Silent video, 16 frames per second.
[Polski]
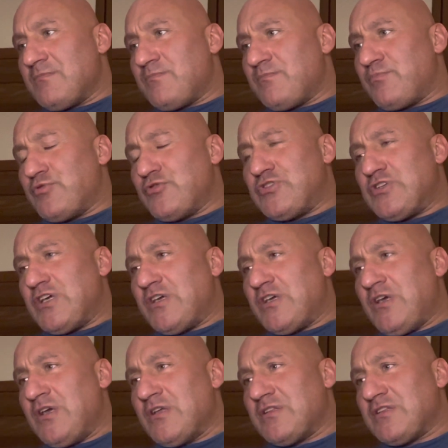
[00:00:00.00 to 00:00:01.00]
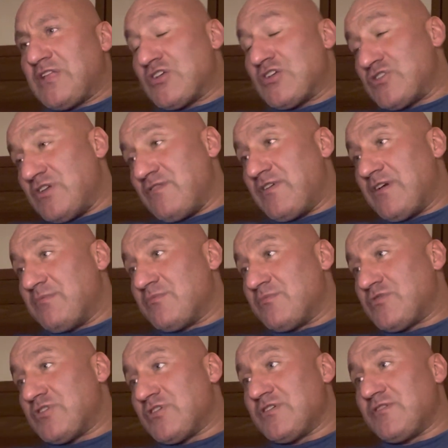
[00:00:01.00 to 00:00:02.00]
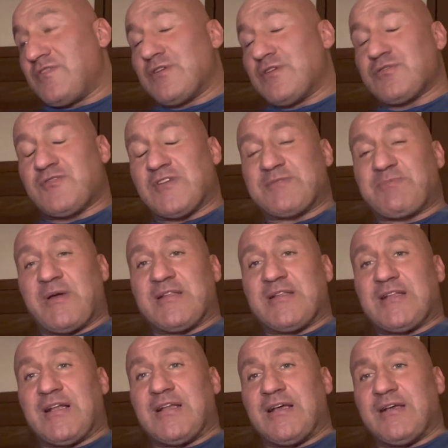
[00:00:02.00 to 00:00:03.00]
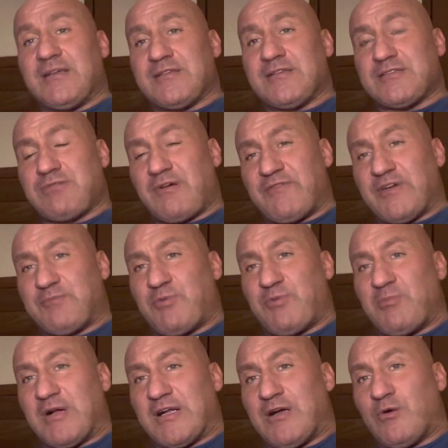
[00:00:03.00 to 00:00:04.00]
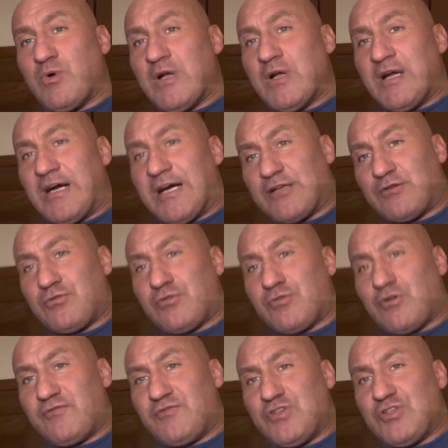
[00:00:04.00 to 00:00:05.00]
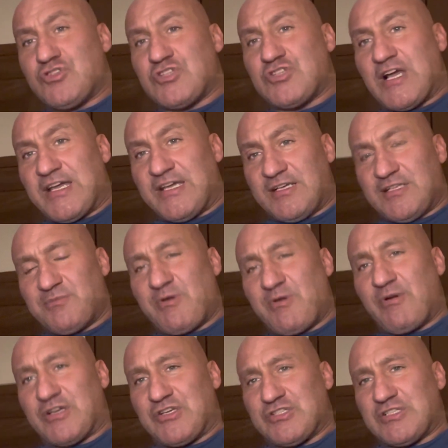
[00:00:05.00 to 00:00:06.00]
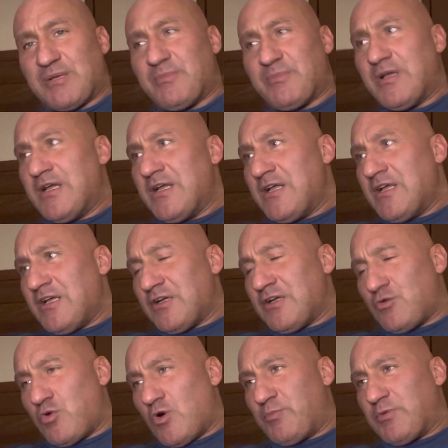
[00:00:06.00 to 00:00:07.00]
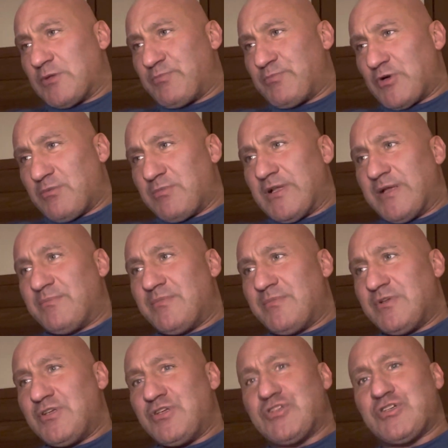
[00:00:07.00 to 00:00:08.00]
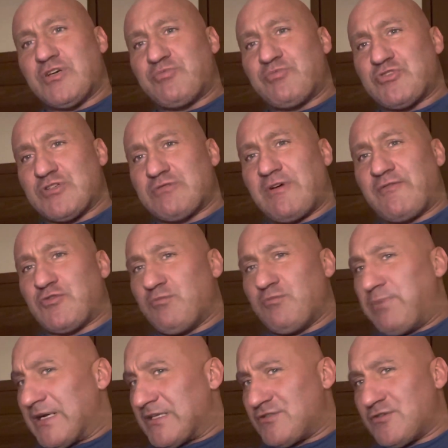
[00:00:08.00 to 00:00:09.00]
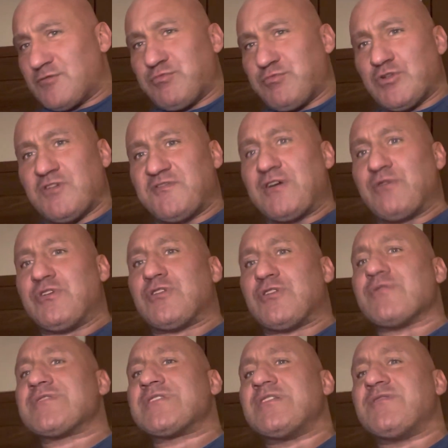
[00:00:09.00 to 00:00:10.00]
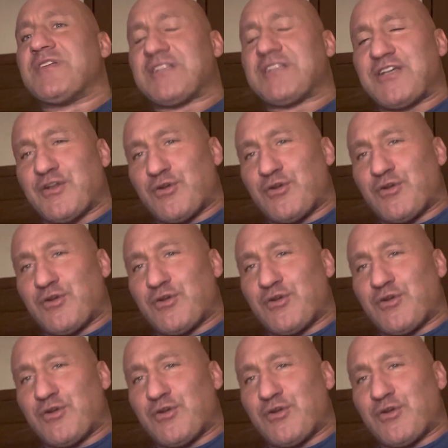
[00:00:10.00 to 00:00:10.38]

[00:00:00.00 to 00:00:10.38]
Później też nie wiem, czy wielu z Was pamięta, ale Sławek pomagał Arturowi Czaj, gdy miał jakiś tam kłopot, problem i się przy Sławku bardzo odbudował i tą sylwetkę